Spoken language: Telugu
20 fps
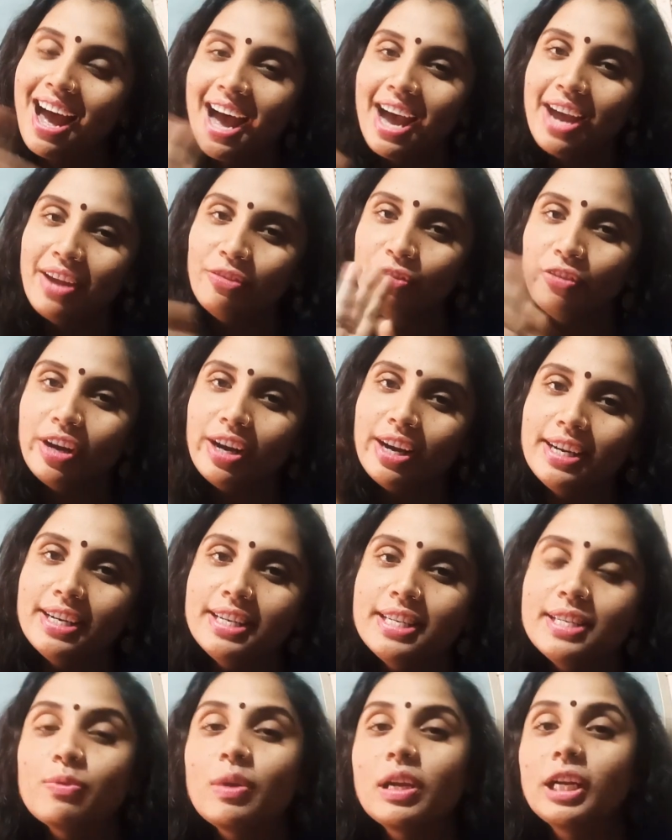హాయ్
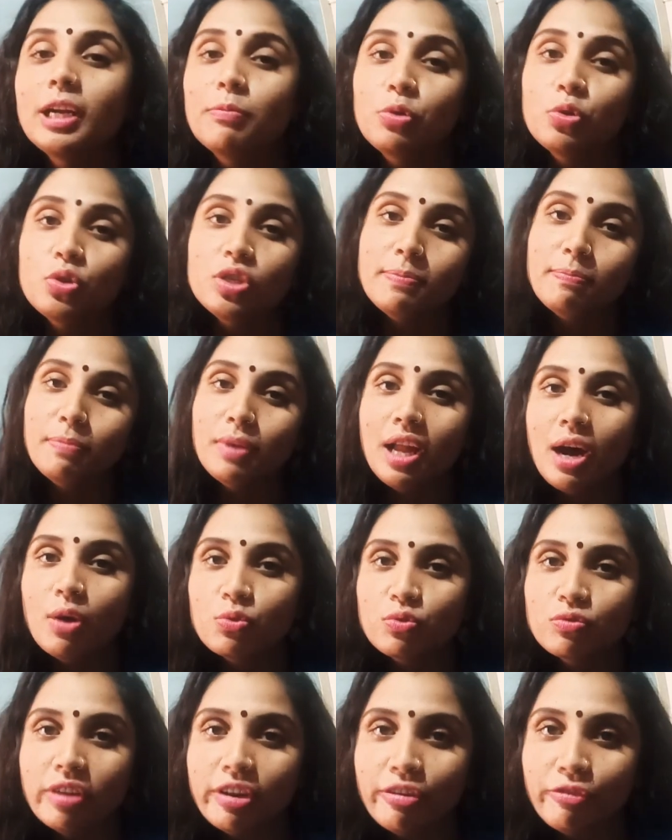ఫ్రెండ్స్ వెల్కమ్ టు సింపుల్
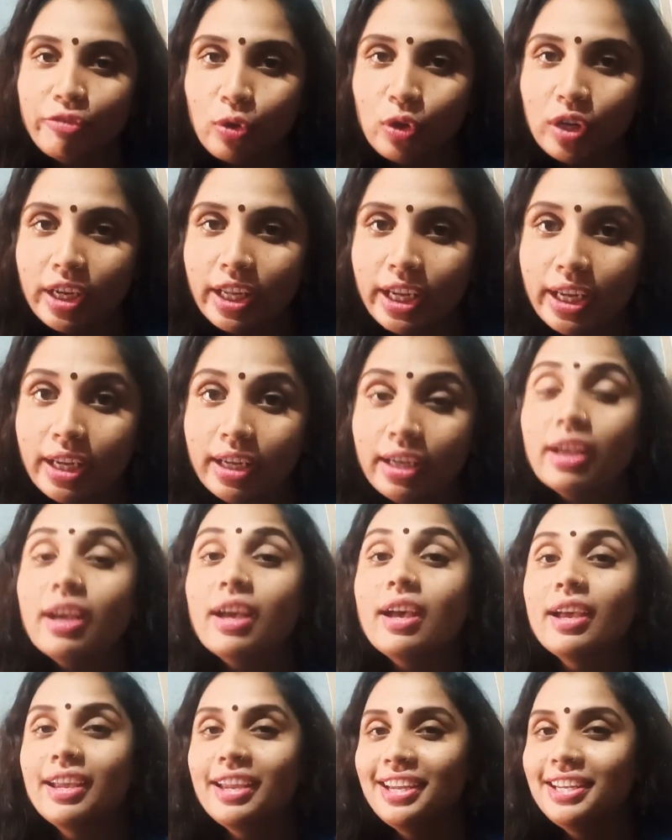హౌస్ వైఫ్ రొటీన్
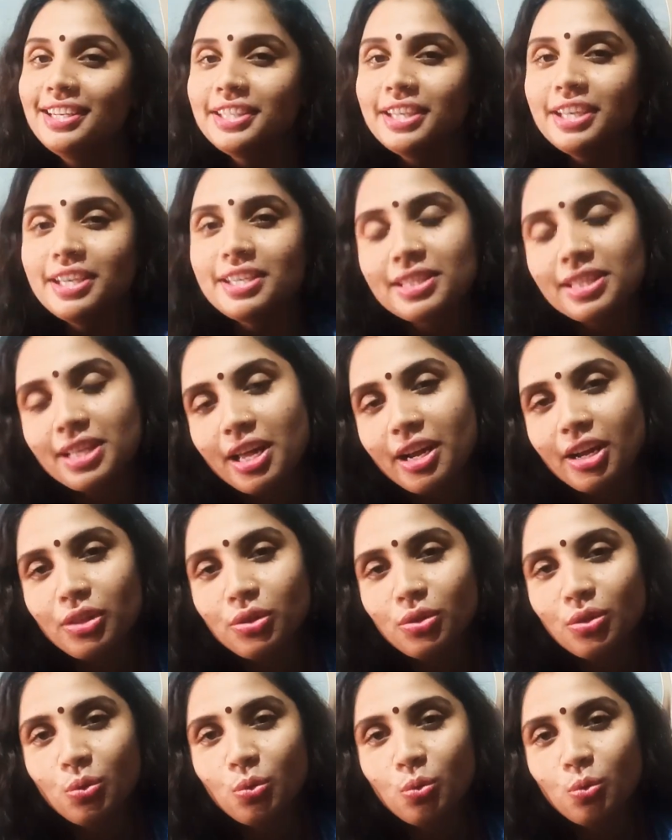ఏం చేస్తున్నారు
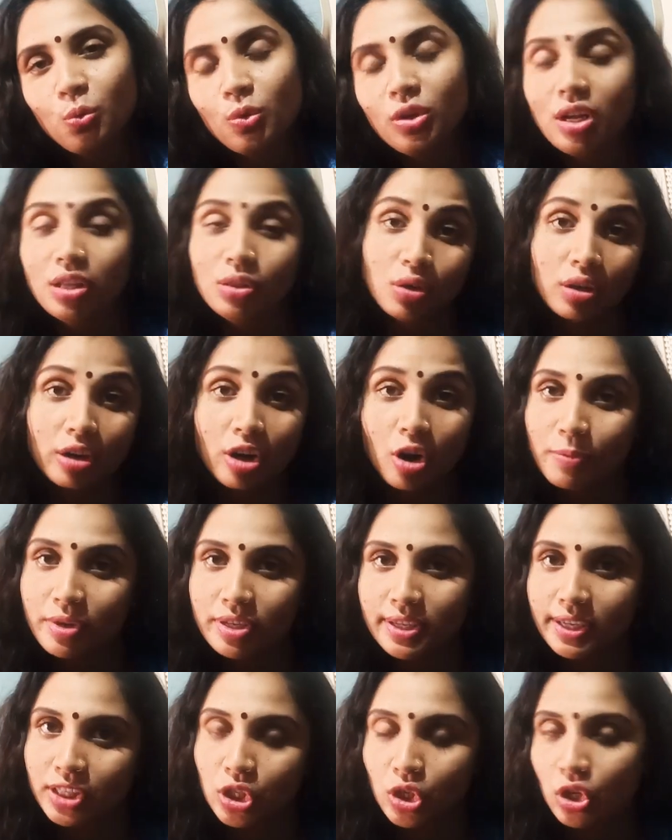అందరూ నాతో
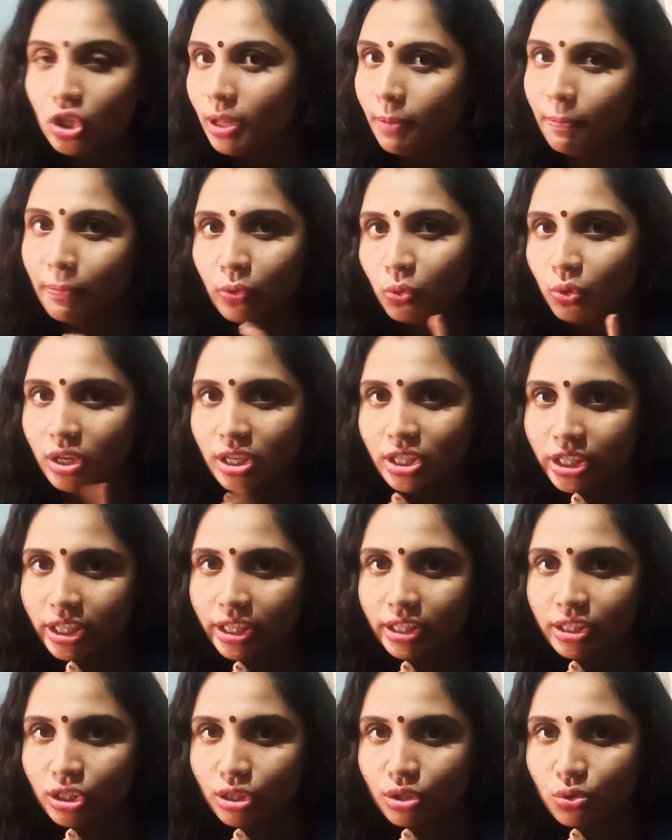కామెంట్ సెక్షన్లో తప్పకుండా
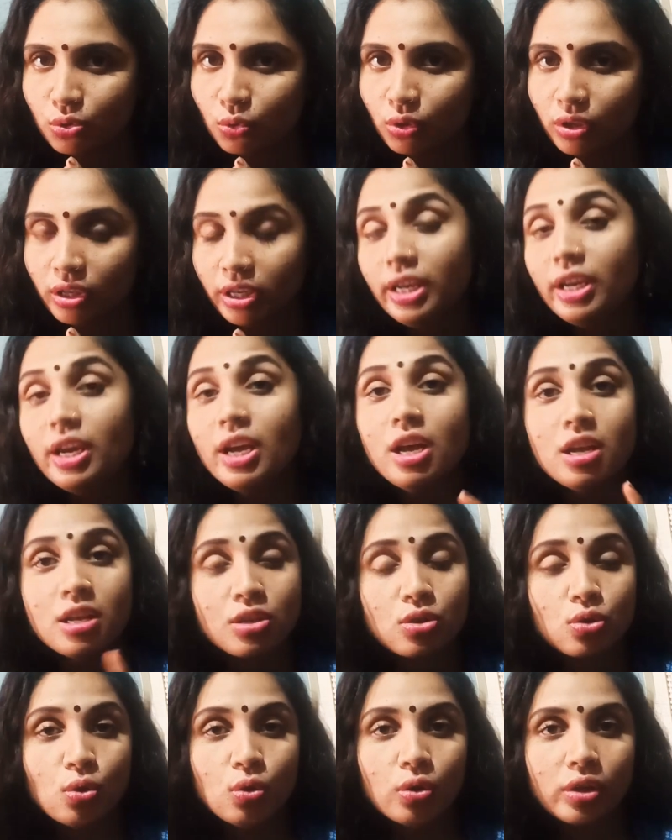షేర్ చేసుకోండి
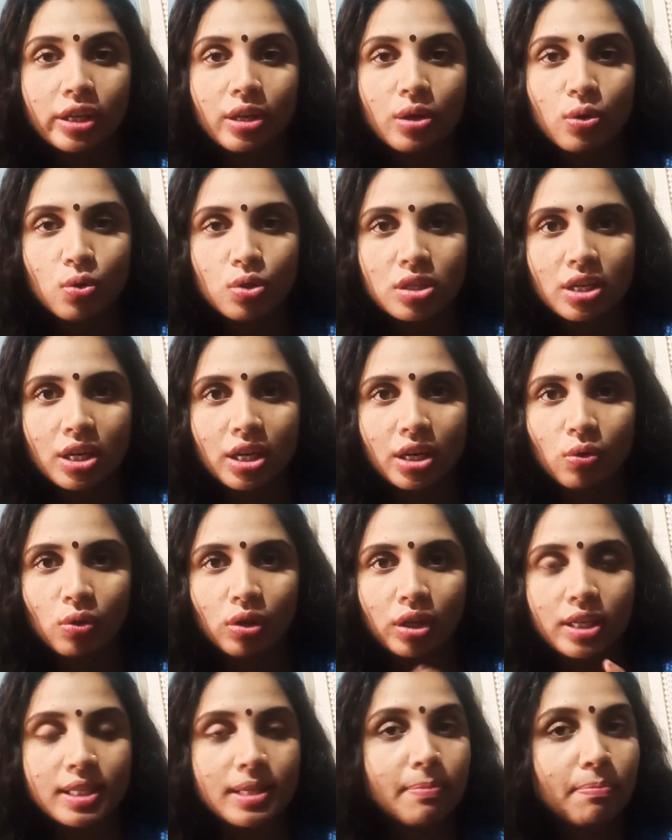సో ఈరోజు నేను
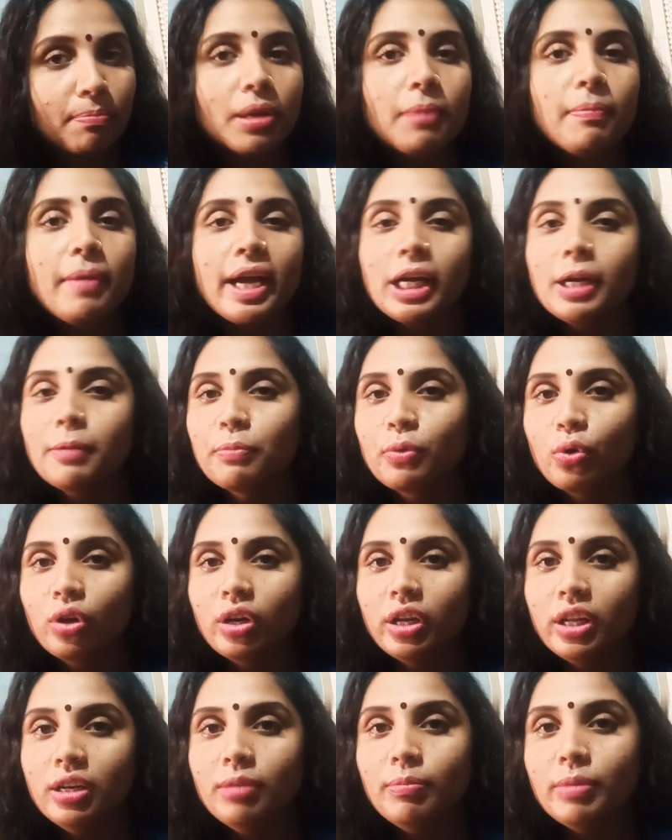ఒక సింపుల్ మేకప్
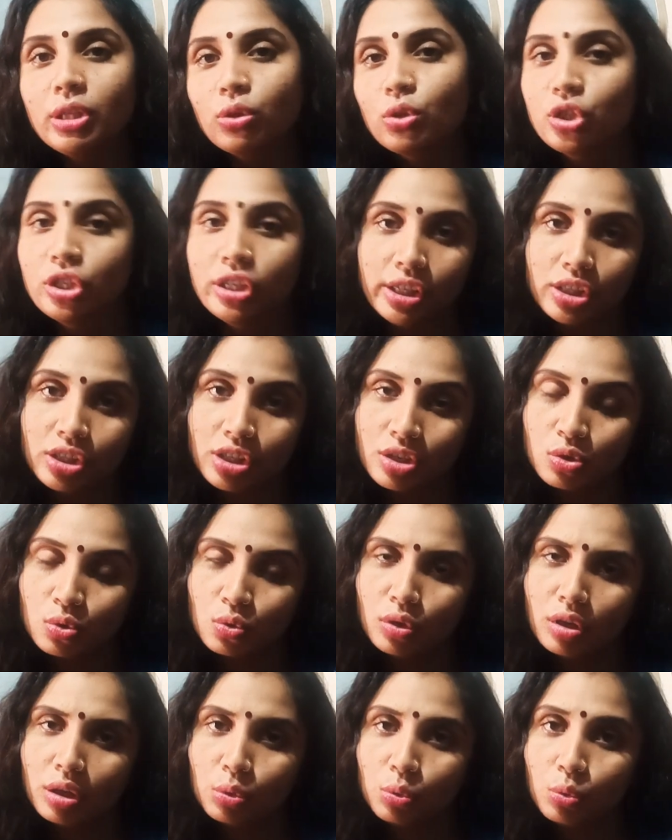రొటీన్ మీతో షేర్
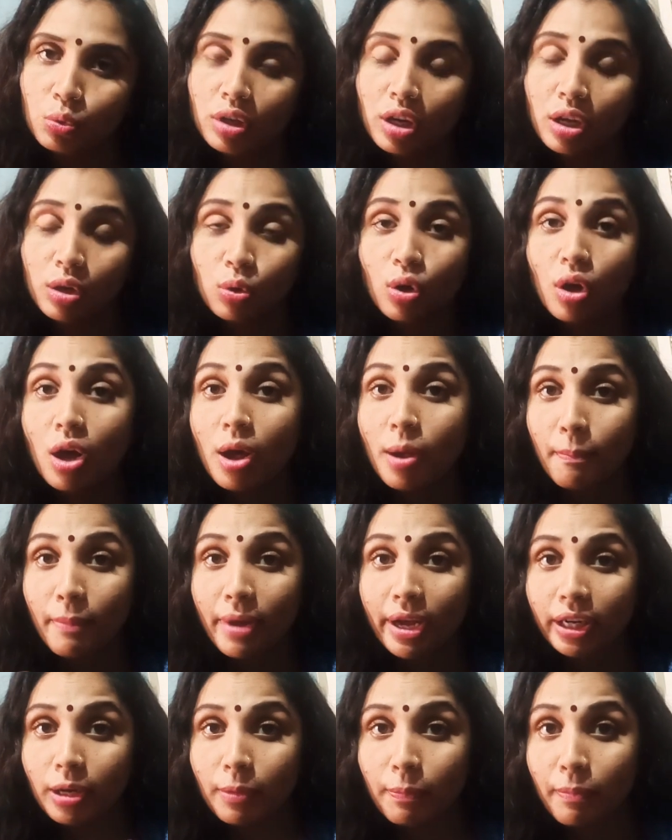చేసుకోవాలనుకుంటున్నాను
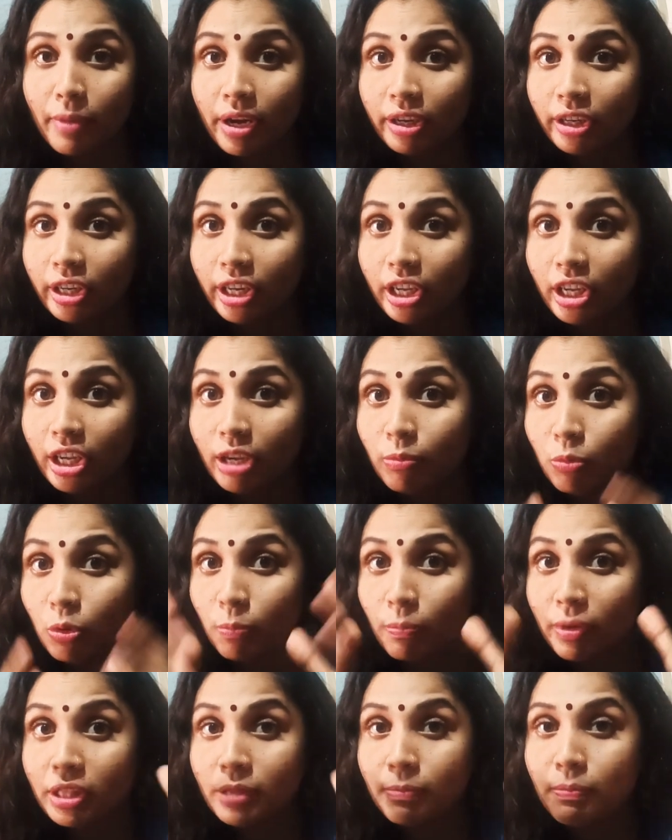మేకప్ అంటే ఏమో
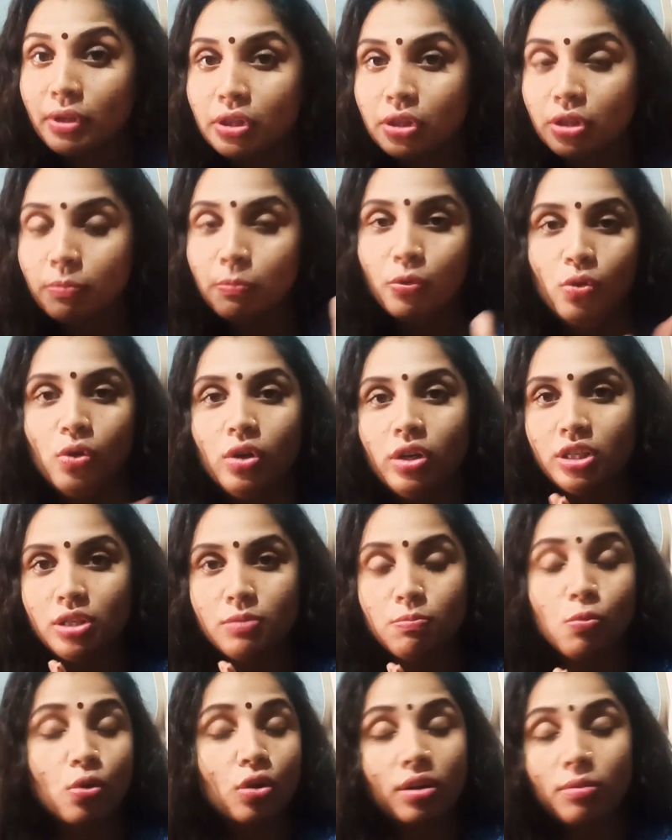పెద్ద పెద్ద
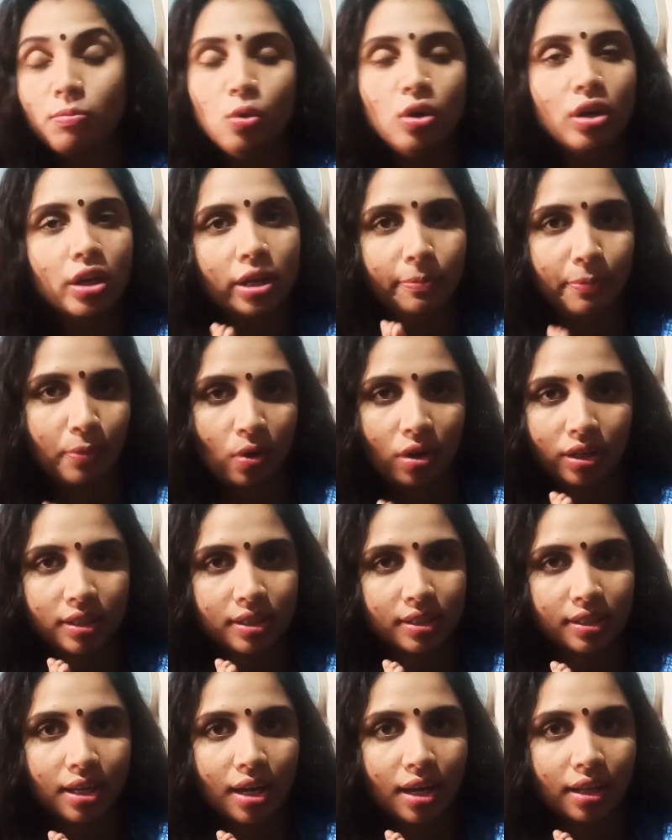ప్రోడక్ట్స్ బోల్డ్ బోల్డ్ అనే
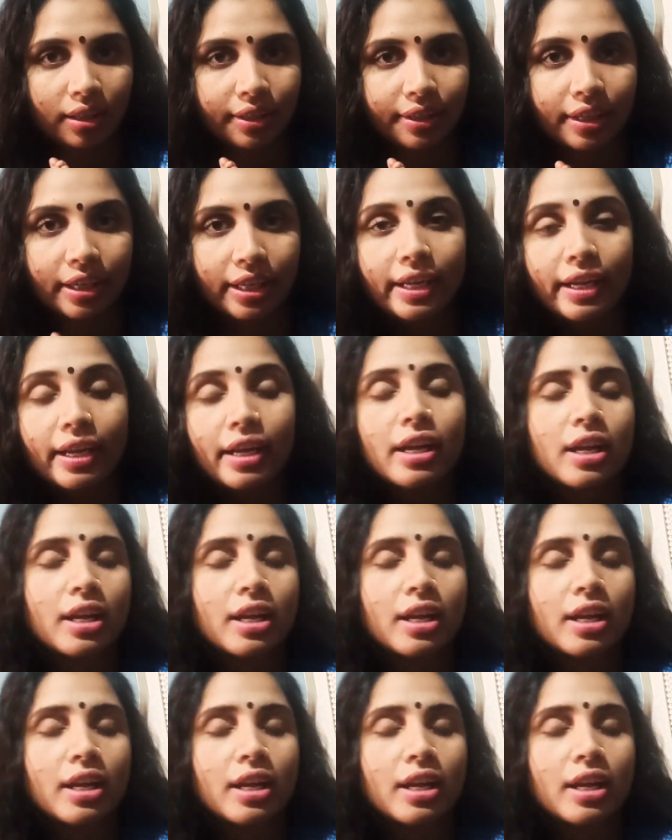ప్రోడక్ట్స్ కాదండి